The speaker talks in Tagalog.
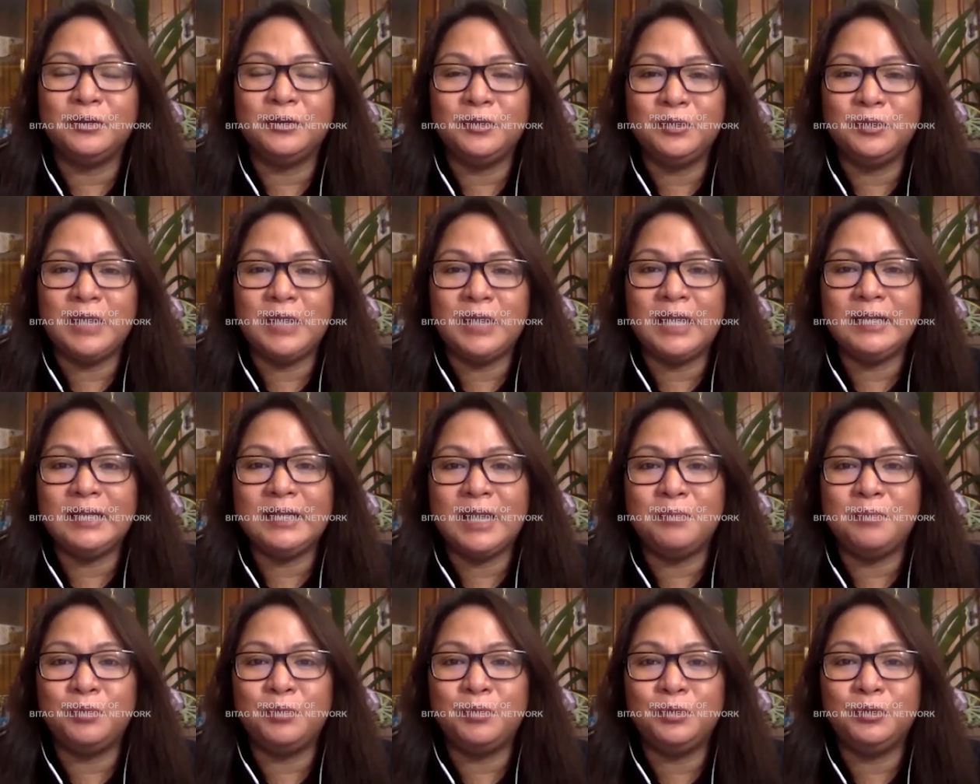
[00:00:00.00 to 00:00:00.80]
Dahil
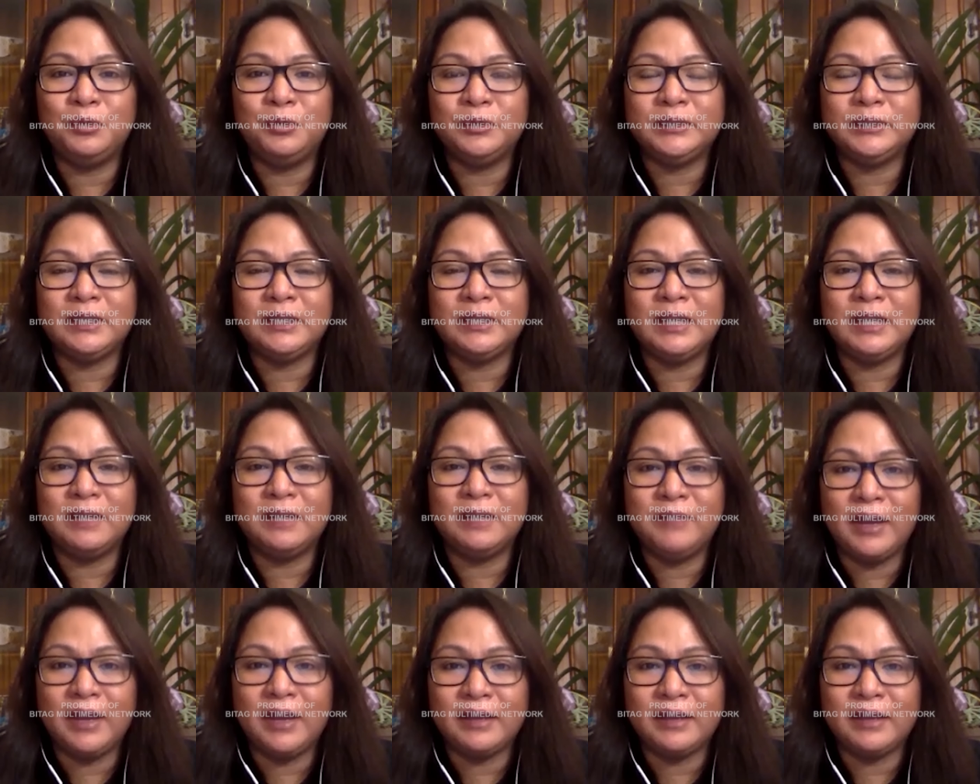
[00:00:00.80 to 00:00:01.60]
nga po doon sa
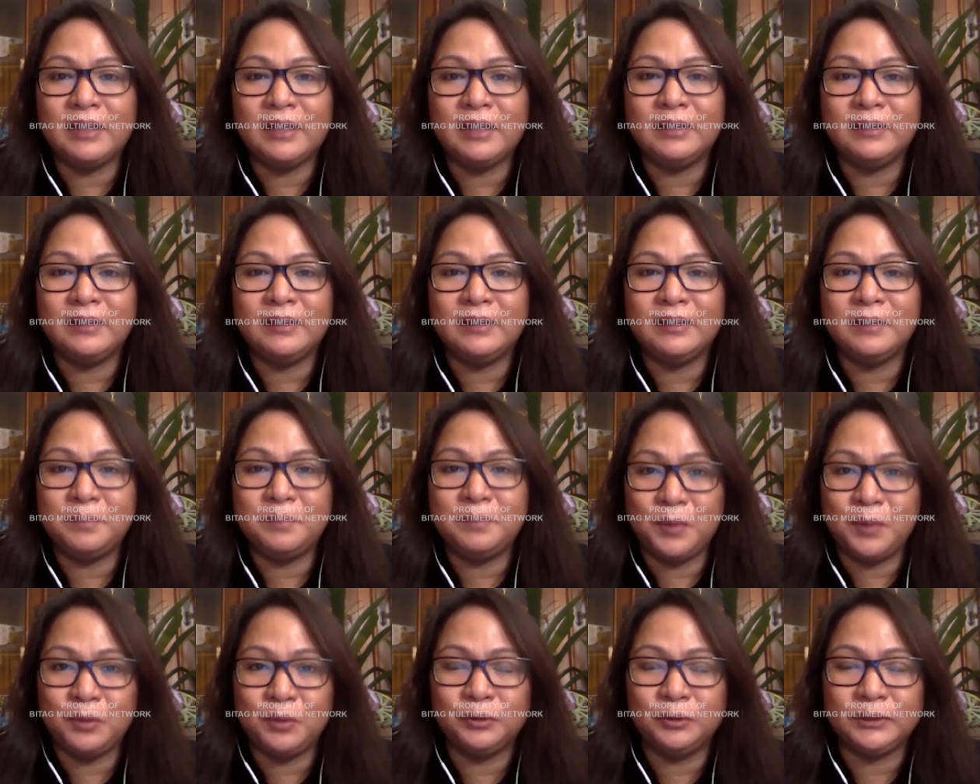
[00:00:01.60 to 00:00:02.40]
nag-viral na
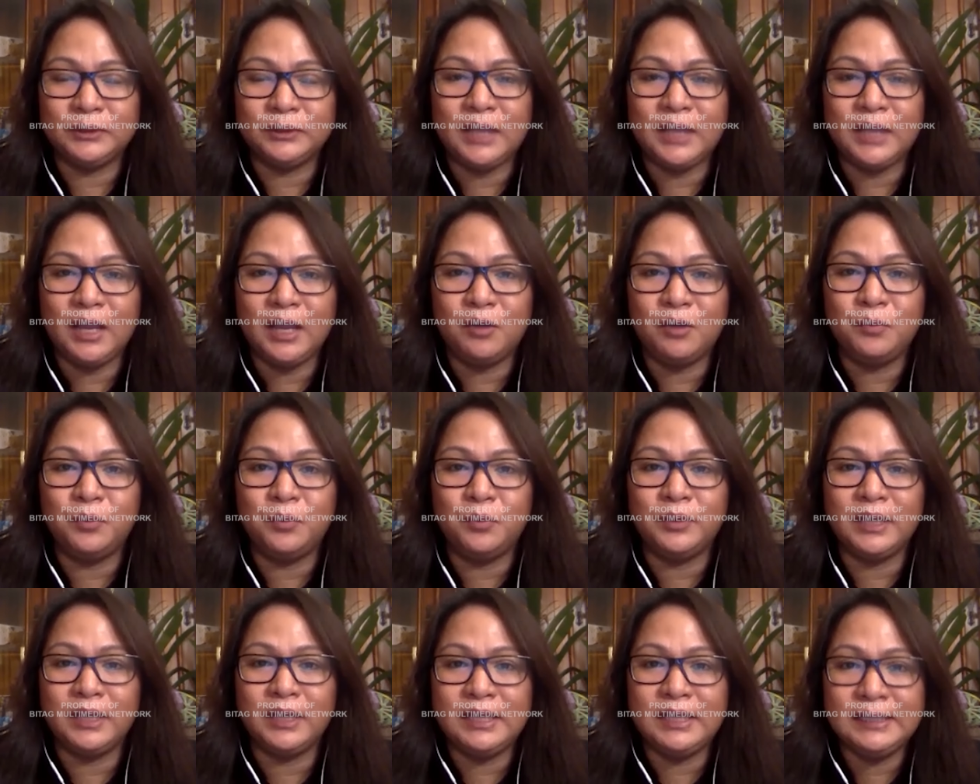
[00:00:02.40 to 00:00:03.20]
post, kaya ko po
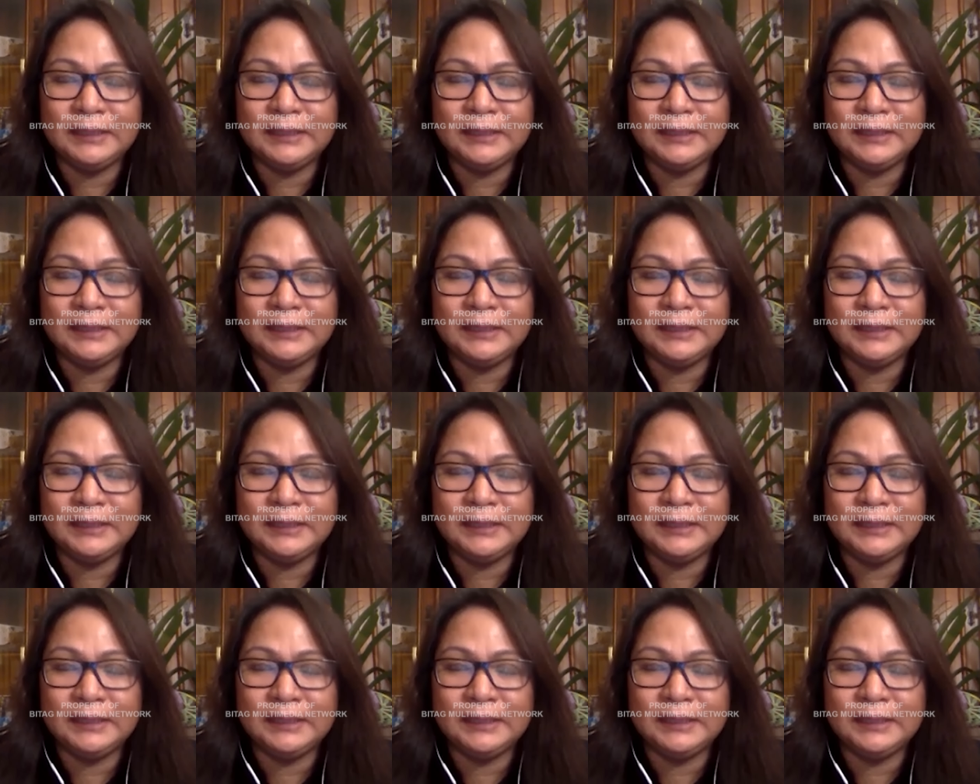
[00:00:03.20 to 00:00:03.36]
naisip